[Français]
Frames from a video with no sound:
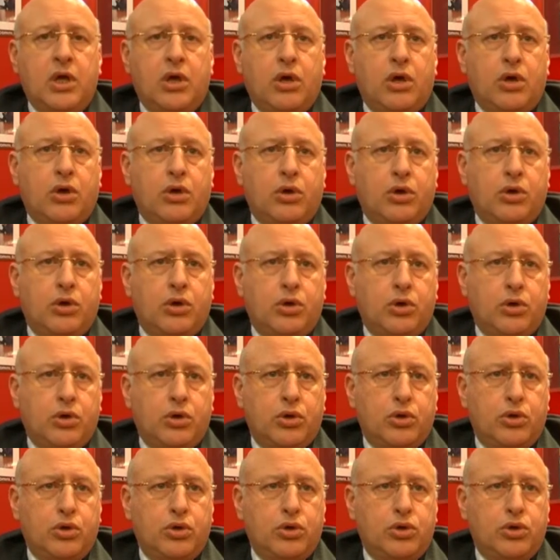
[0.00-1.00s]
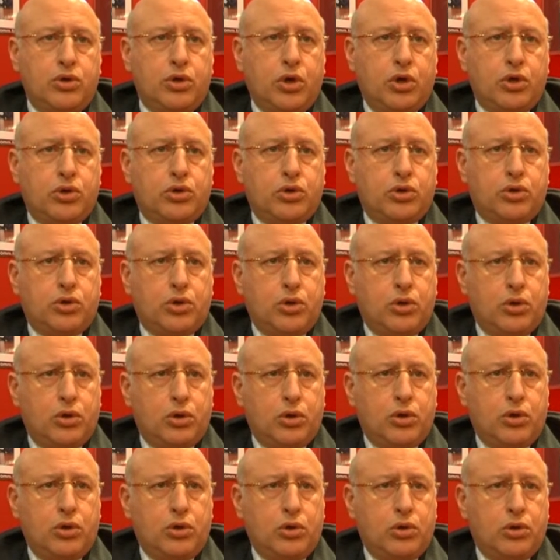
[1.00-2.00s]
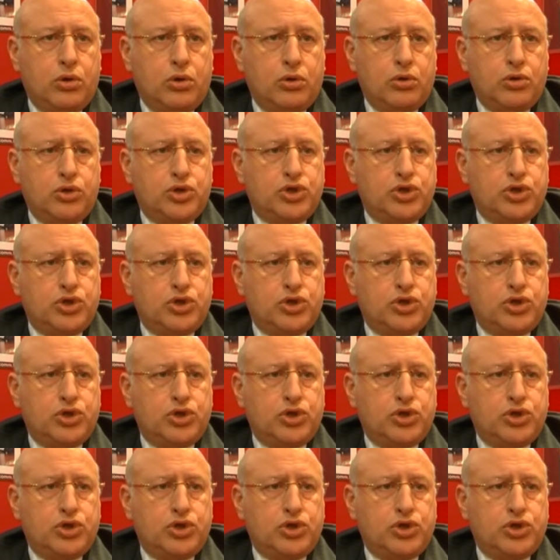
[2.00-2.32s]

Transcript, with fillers: Euh, notre euh,